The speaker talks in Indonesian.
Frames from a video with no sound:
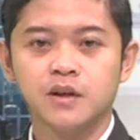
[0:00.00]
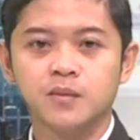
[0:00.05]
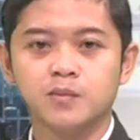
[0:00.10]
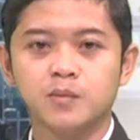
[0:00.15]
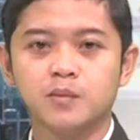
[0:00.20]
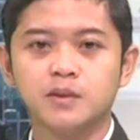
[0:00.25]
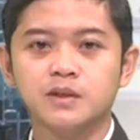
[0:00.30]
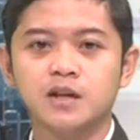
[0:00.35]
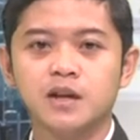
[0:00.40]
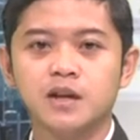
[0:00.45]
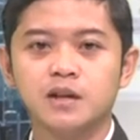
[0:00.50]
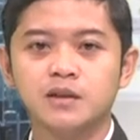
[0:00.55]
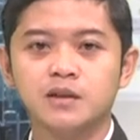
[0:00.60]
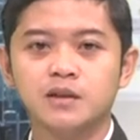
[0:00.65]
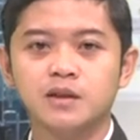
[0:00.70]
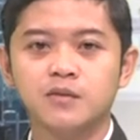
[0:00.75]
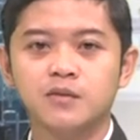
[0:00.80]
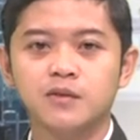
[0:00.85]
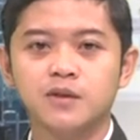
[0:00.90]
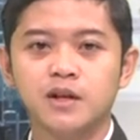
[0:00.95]
Pemirsa Rati
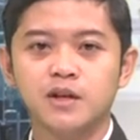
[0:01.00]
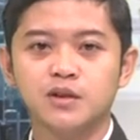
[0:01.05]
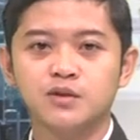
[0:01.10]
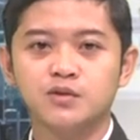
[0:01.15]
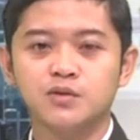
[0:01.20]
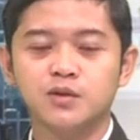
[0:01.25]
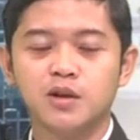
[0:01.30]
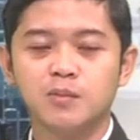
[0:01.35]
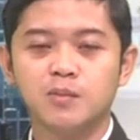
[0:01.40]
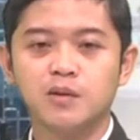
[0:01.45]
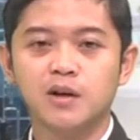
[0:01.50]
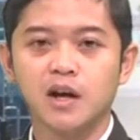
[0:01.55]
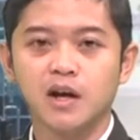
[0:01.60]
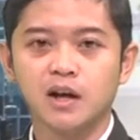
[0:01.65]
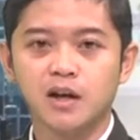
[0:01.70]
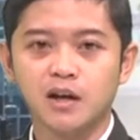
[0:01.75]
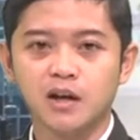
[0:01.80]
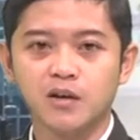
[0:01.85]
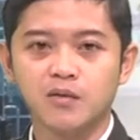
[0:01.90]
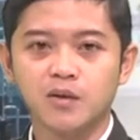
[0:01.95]
TV dan juga pendengar
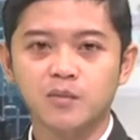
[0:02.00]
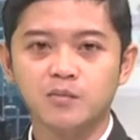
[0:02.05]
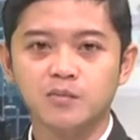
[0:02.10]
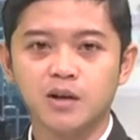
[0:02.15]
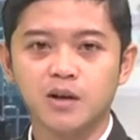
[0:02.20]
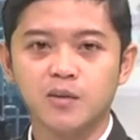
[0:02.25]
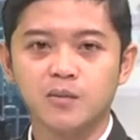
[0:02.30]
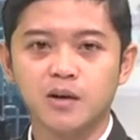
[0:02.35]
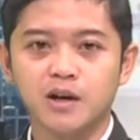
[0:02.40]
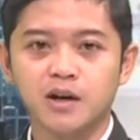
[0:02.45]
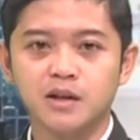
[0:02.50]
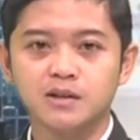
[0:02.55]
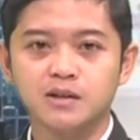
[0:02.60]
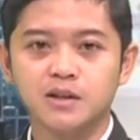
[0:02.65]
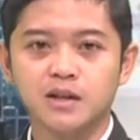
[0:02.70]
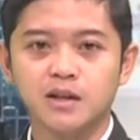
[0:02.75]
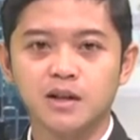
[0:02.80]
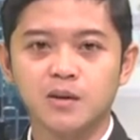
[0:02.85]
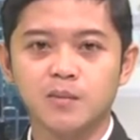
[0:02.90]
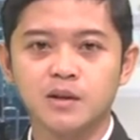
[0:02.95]
INFM, terima kasih
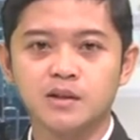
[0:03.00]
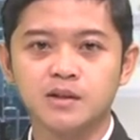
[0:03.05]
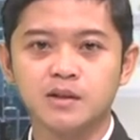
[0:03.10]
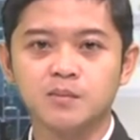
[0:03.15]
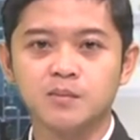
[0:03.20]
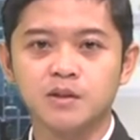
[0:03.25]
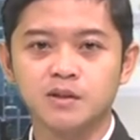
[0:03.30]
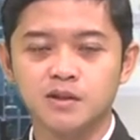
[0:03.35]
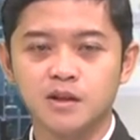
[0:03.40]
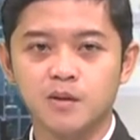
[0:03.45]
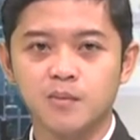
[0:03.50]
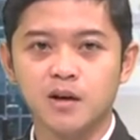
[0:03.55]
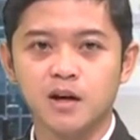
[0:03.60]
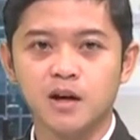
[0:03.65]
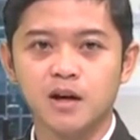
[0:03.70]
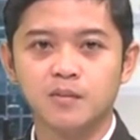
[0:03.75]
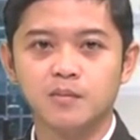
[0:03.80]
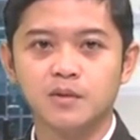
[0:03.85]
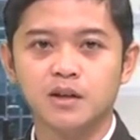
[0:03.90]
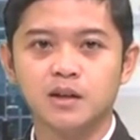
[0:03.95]
Anda masih bersama
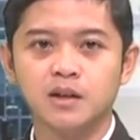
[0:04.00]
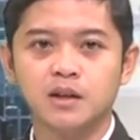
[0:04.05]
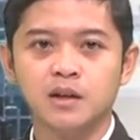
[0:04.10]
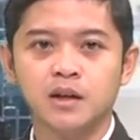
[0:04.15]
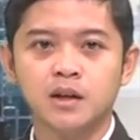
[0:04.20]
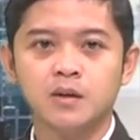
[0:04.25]
kami.